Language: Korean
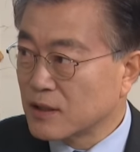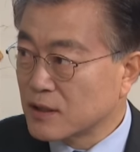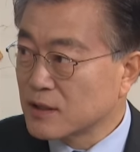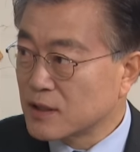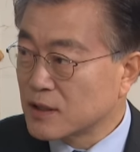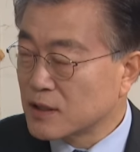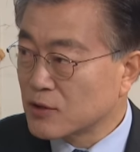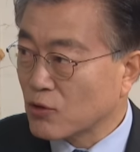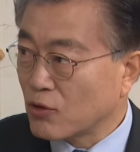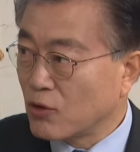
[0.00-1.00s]
그런
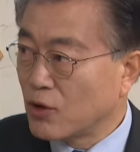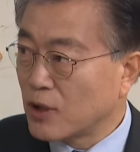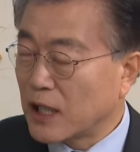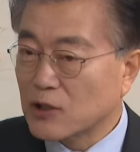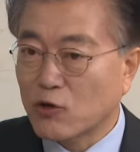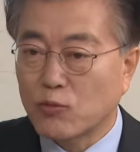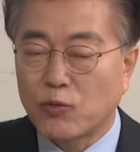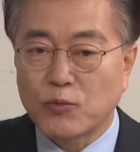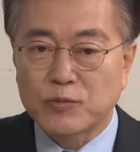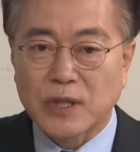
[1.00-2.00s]
길이기도 하다고
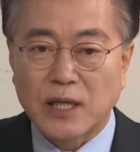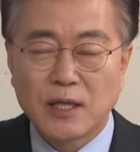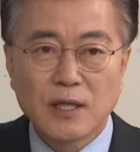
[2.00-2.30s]
봅니다.